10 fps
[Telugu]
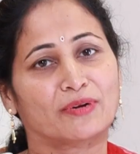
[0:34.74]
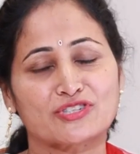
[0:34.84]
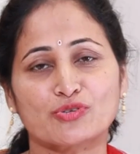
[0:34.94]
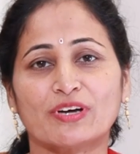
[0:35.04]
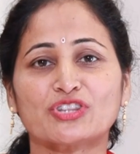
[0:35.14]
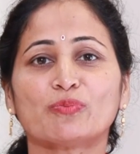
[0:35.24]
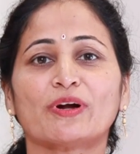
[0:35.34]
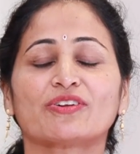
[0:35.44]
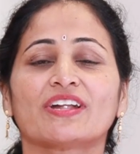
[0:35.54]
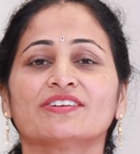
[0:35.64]
ప్రస్తుతం మనతో
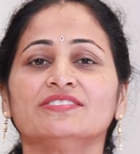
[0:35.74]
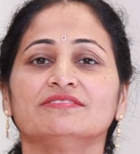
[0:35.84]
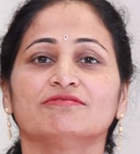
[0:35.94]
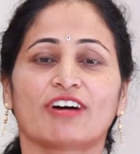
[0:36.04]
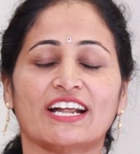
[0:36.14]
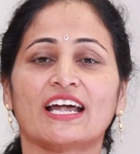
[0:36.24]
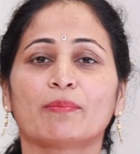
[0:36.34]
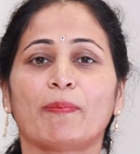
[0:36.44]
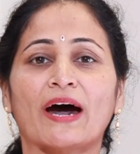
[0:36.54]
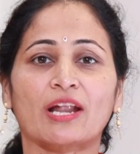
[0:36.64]
పాటు ఉన్నారు వరంగల్
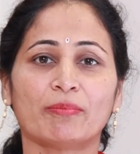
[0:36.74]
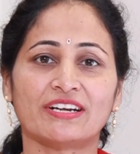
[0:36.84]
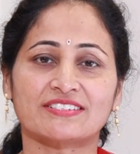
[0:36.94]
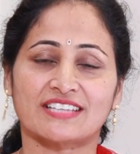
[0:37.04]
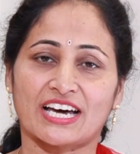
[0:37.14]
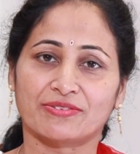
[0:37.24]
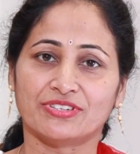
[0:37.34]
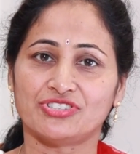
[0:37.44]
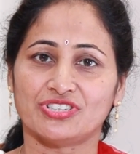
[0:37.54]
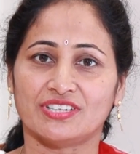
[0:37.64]
పార్లమెంటు స్థానం
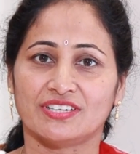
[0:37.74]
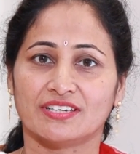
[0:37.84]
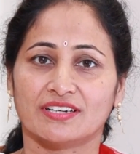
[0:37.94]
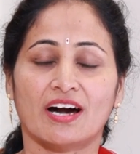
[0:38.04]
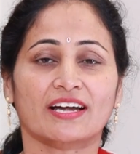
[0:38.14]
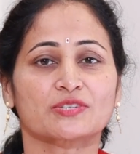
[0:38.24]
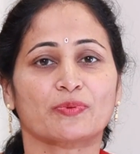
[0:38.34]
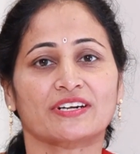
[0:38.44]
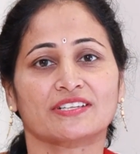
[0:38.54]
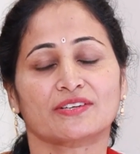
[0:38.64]
నుంచి కాంగ్రెస్
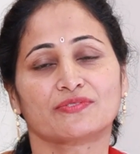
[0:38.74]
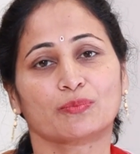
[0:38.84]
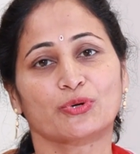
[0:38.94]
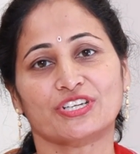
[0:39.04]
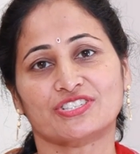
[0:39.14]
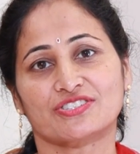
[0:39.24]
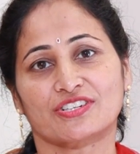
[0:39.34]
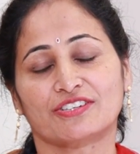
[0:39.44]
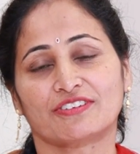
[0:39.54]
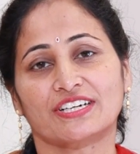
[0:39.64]
పార్టీ తరఫున పోటీ
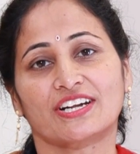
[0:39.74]
చేస్తున్నటువంటి